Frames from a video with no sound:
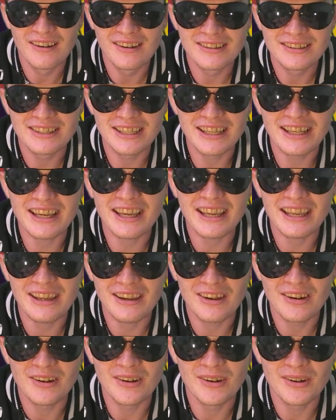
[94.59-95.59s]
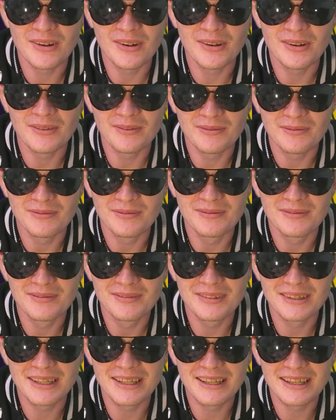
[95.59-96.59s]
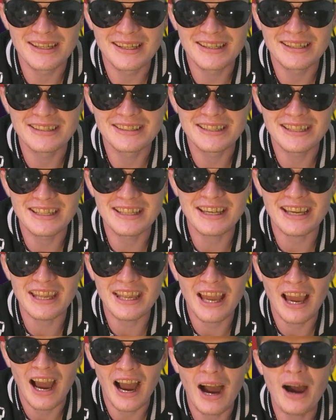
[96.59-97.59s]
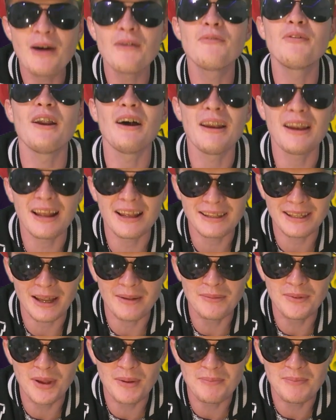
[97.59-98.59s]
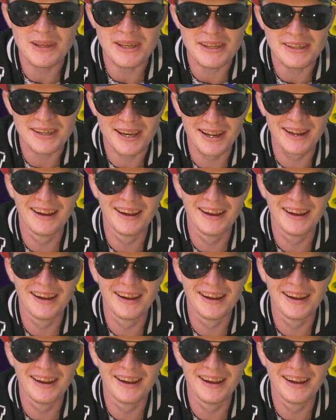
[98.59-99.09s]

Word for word: s'écrie, euh, s'écrie, ah voilà la dame de pique.